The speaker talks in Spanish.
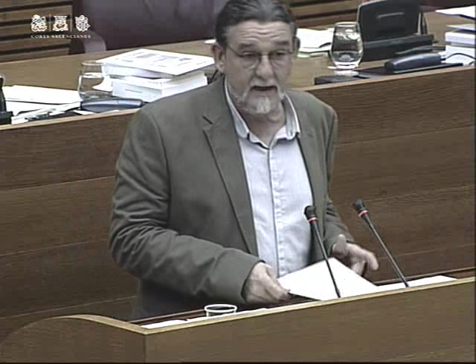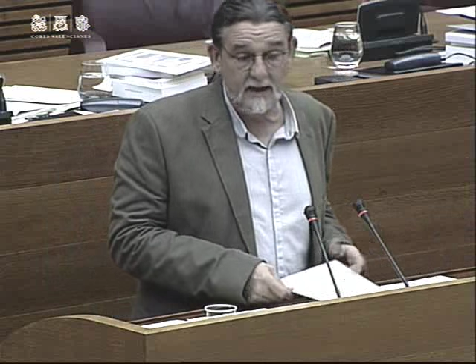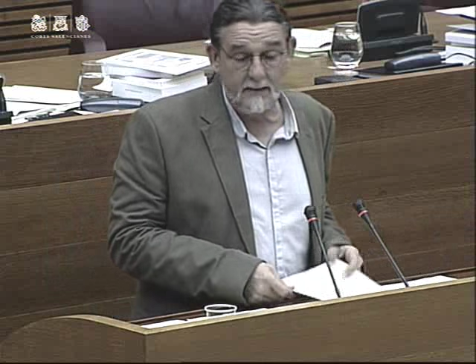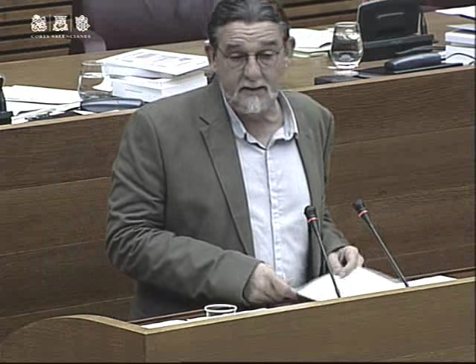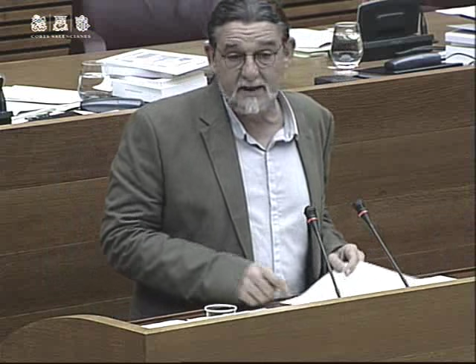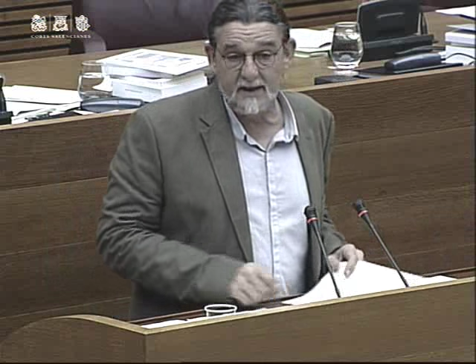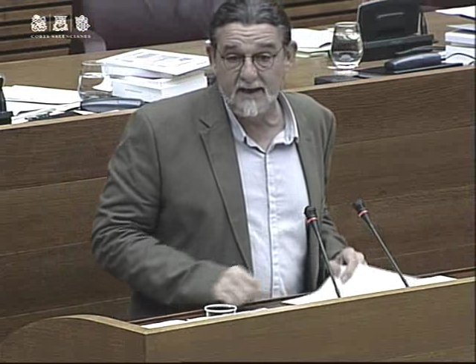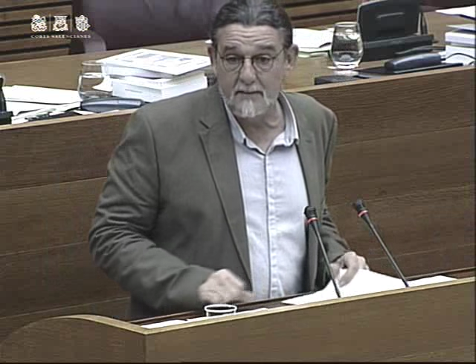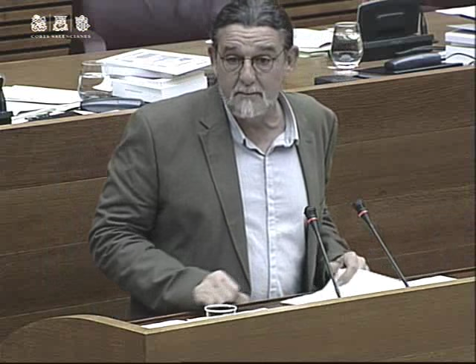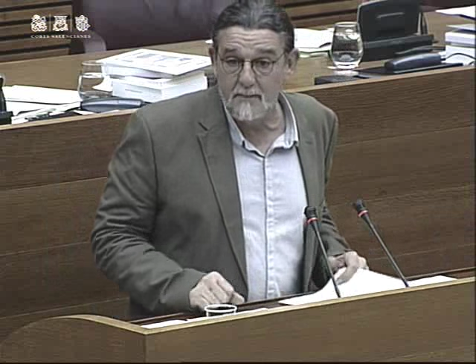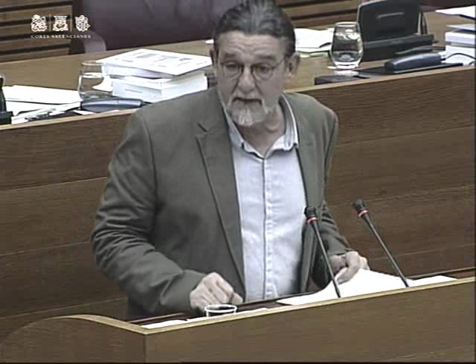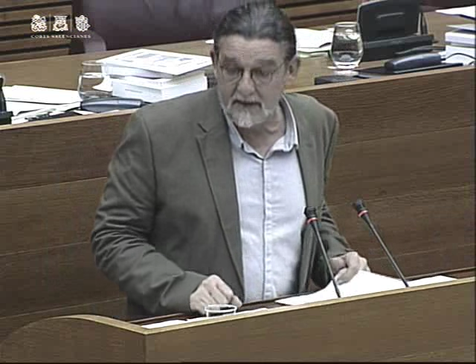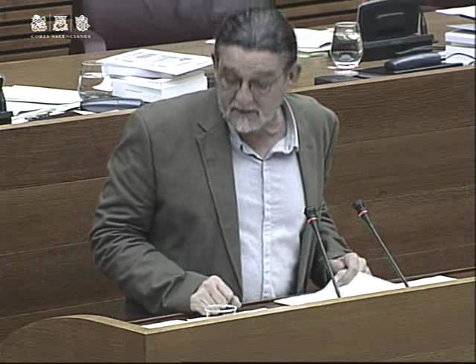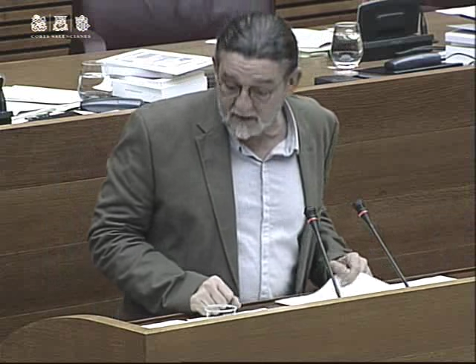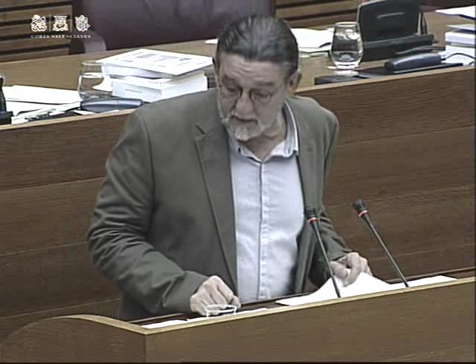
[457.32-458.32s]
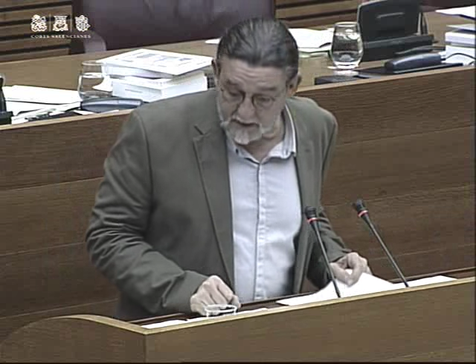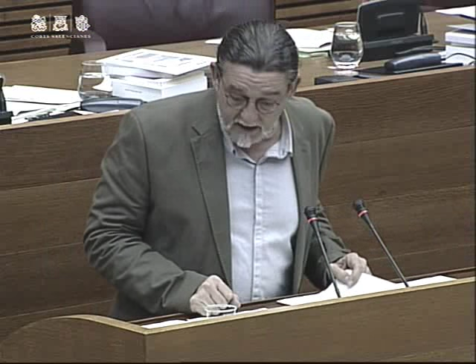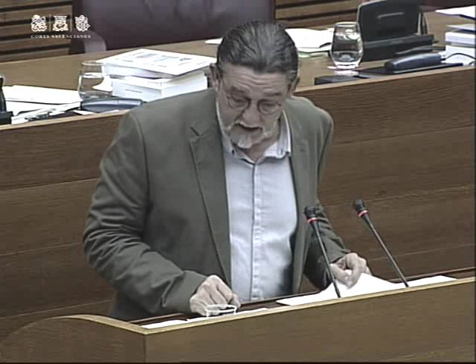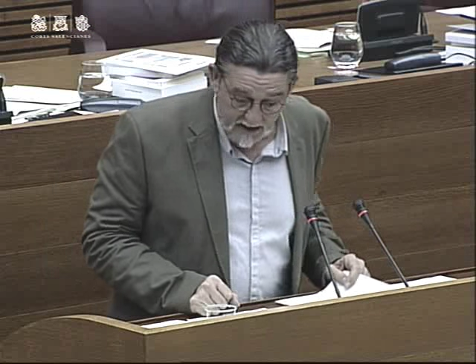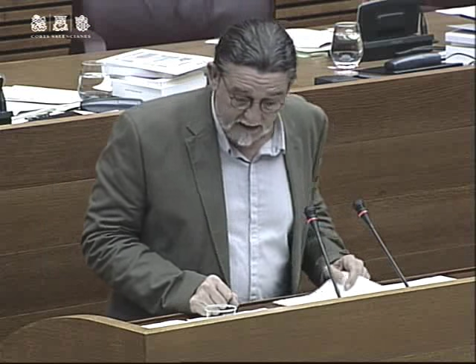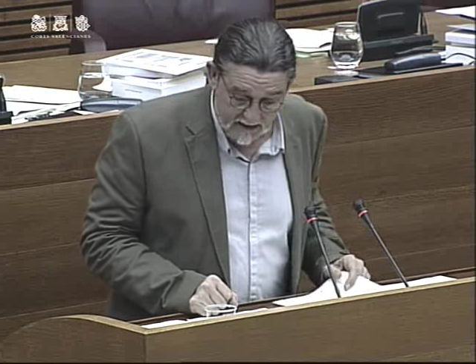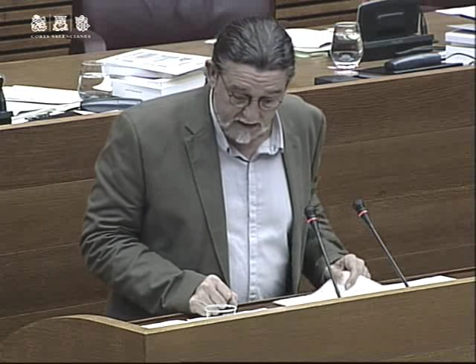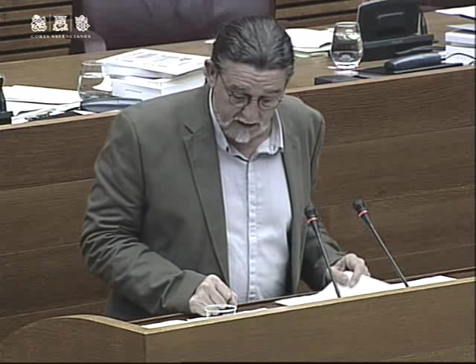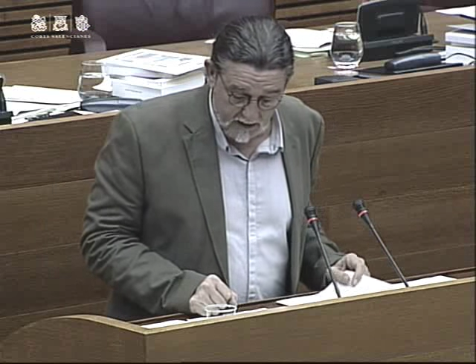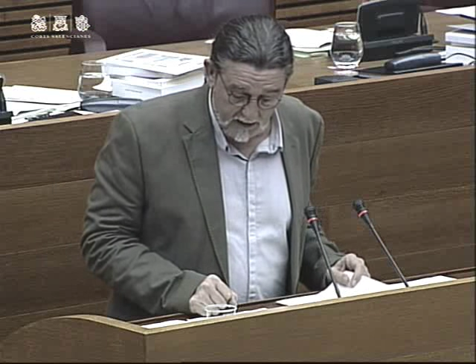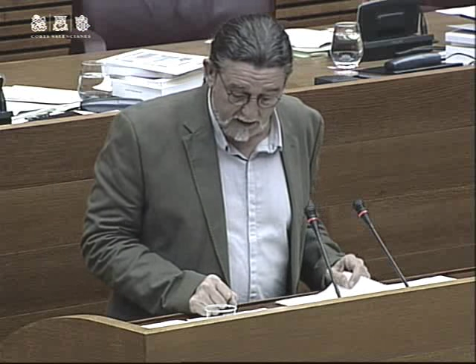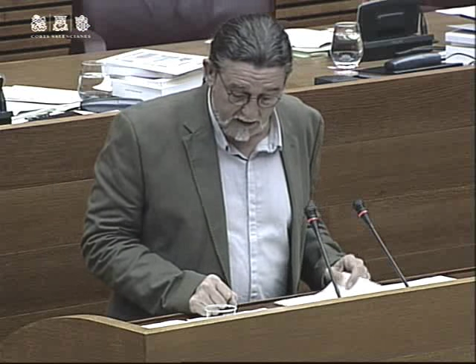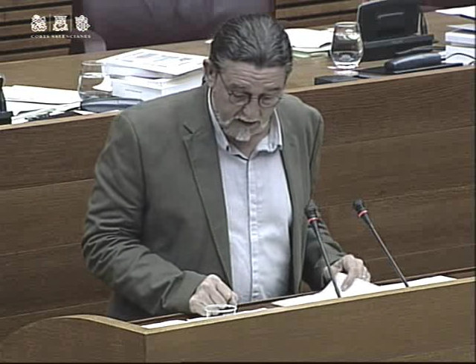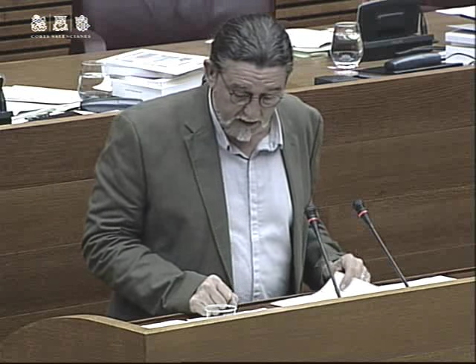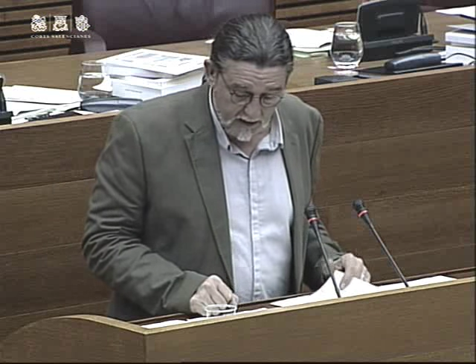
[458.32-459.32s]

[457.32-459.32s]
vez haya más familias que,